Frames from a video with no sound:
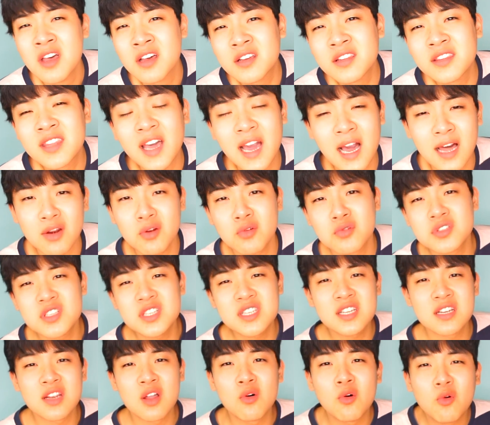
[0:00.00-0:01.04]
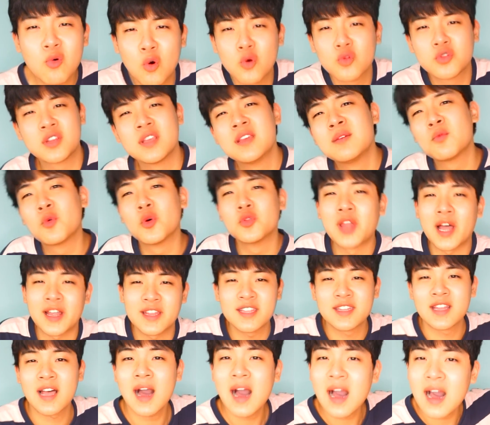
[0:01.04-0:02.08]
근데 가롱지기려고 코트 입고
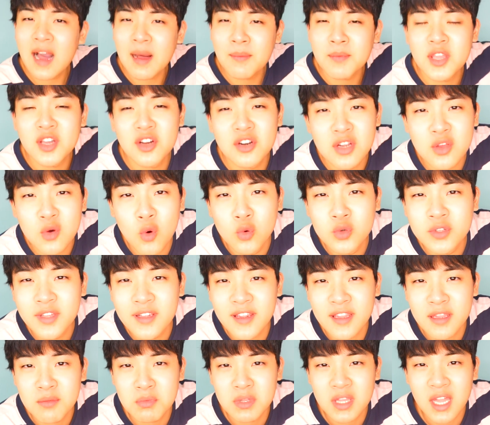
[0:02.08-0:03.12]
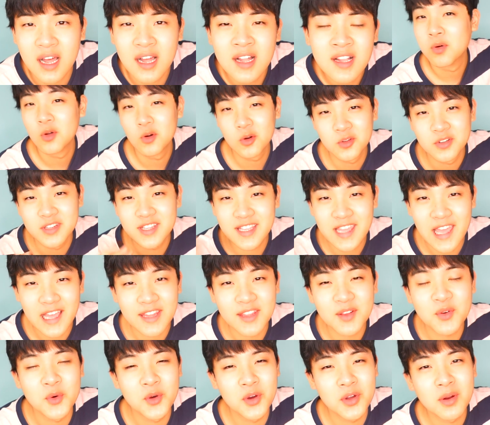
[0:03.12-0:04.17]
다니다가 감기 걸린 공대생입니다 본론은 이게
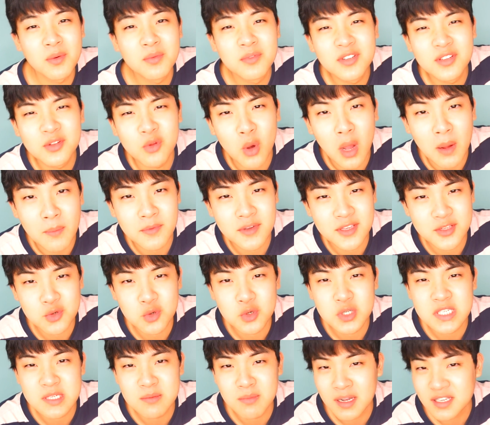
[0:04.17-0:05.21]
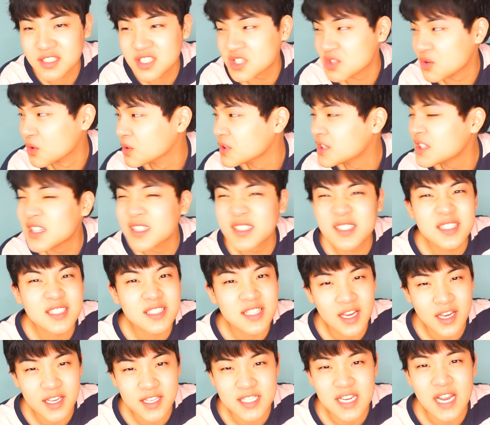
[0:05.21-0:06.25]
아니고 여러분들도 감기 조심하시고
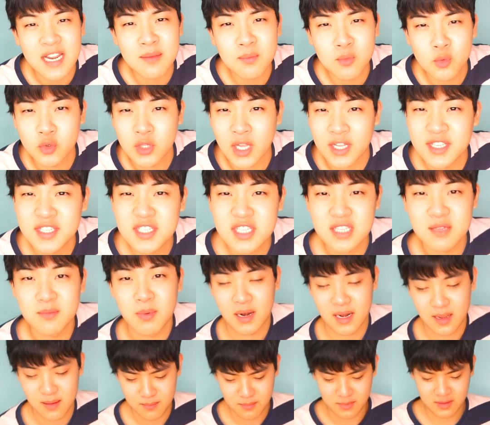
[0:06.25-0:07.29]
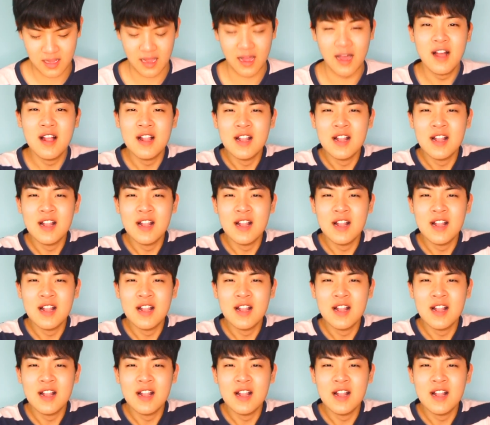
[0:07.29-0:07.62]
뜨끈뜨끈하게 잘 입고 다니시기 바랍니다